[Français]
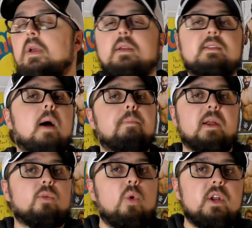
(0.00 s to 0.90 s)
ça va pas
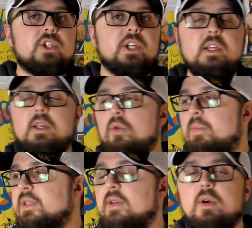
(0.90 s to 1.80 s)
trop les gêner de
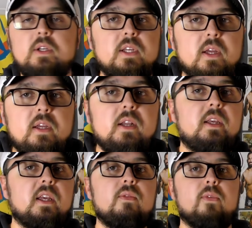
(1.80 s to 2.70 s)
pas savoir qui est heal,
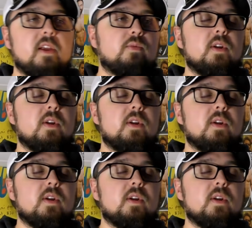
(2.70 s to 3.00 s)
qui est face.